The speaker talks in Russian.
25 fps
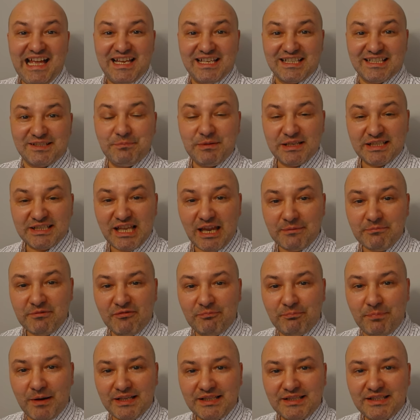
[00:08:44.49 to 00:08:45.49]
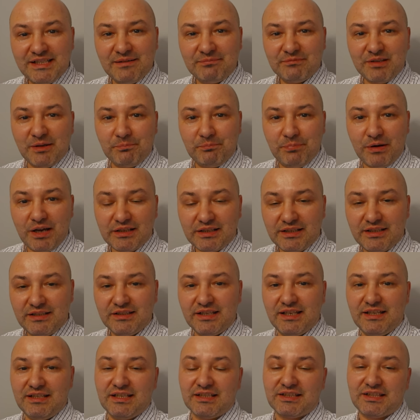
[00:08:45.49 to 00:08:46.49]
С местами в подземном
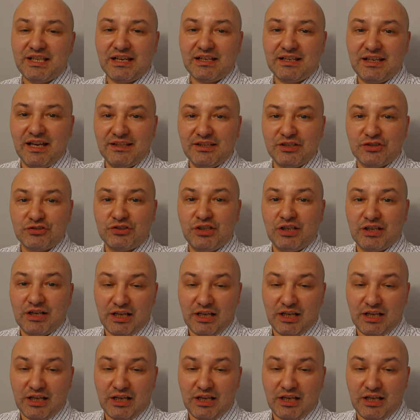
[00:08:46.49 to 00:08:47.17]
паркинге не так, конечно,